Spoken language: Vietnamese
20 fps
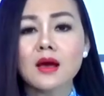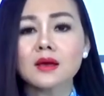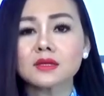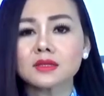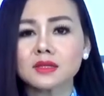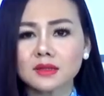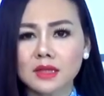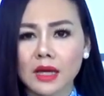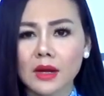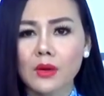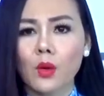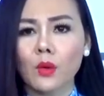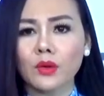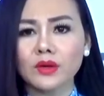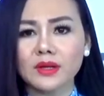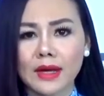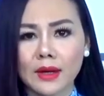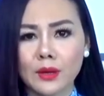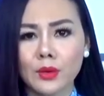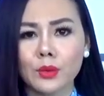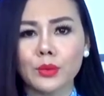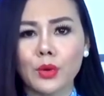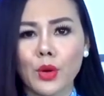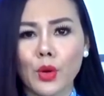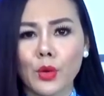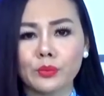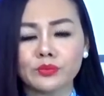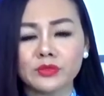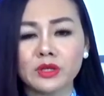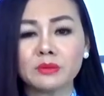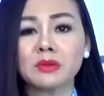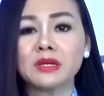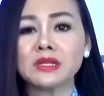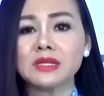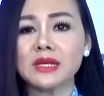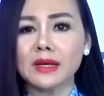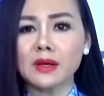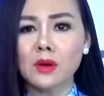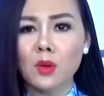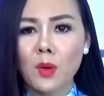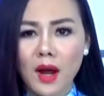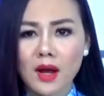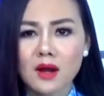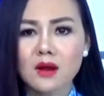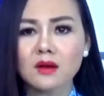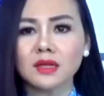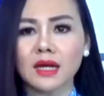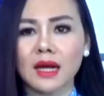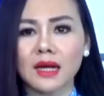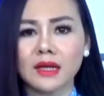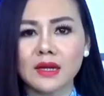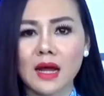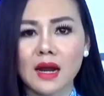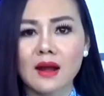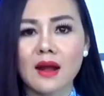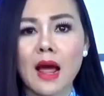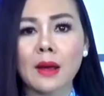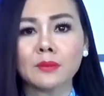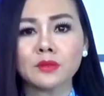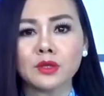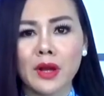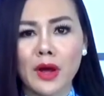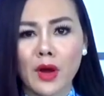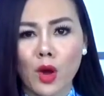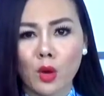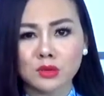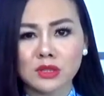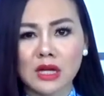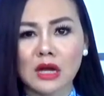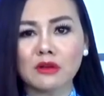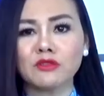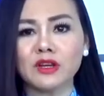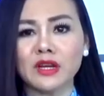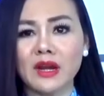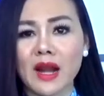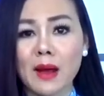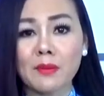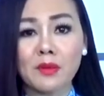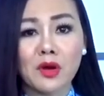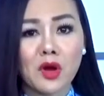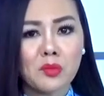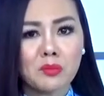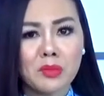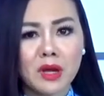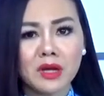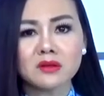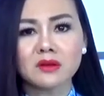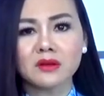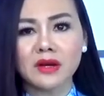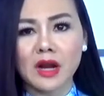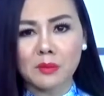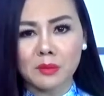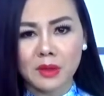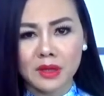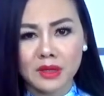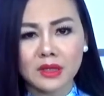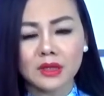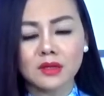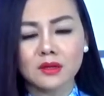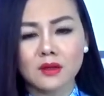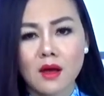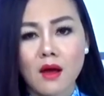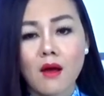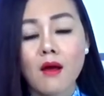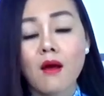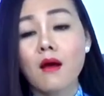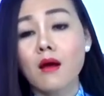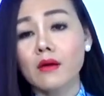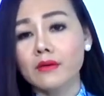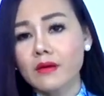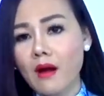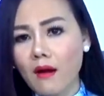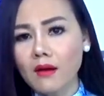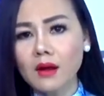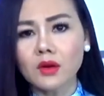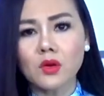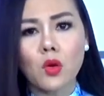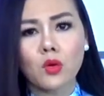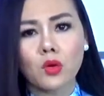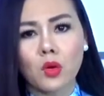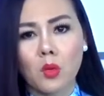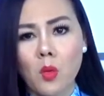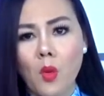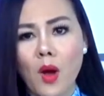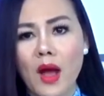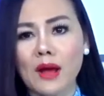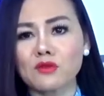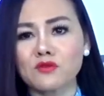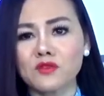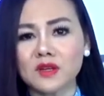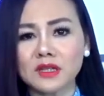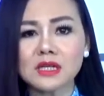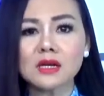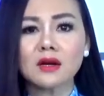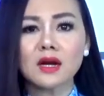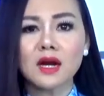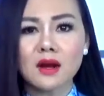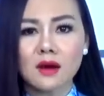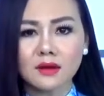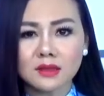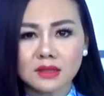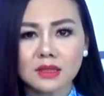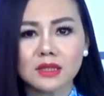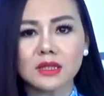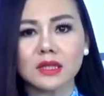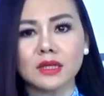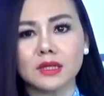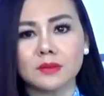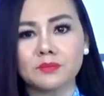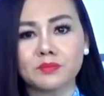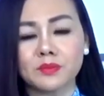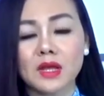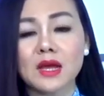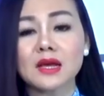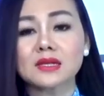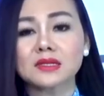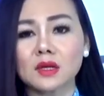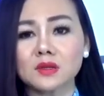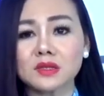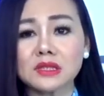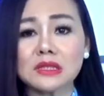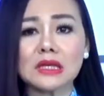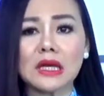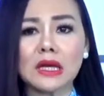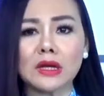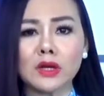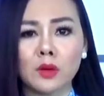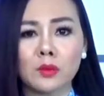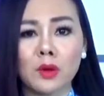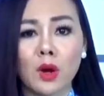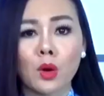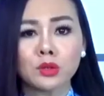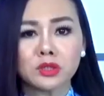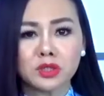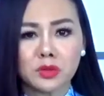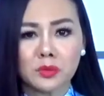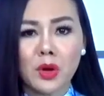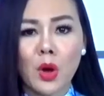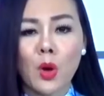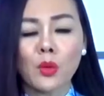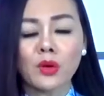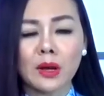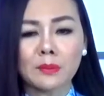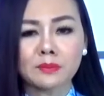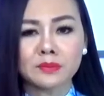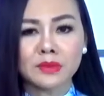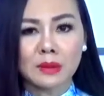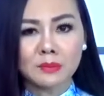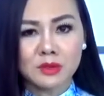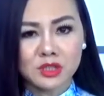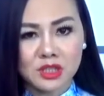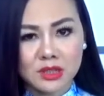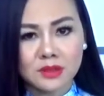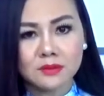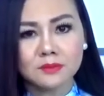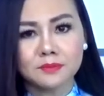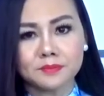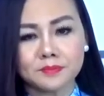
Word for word: Sự thay đổi khá đột ngột, bình diện quá lớn ấy đã làm cho Đảng Cộng sản Việt Nam không biết đường nào mà đi. Đó là cuộc khủng hoảng phương hướng lớn thứ nhì sau sự kiện Đông Âu sụp đổ năm 89.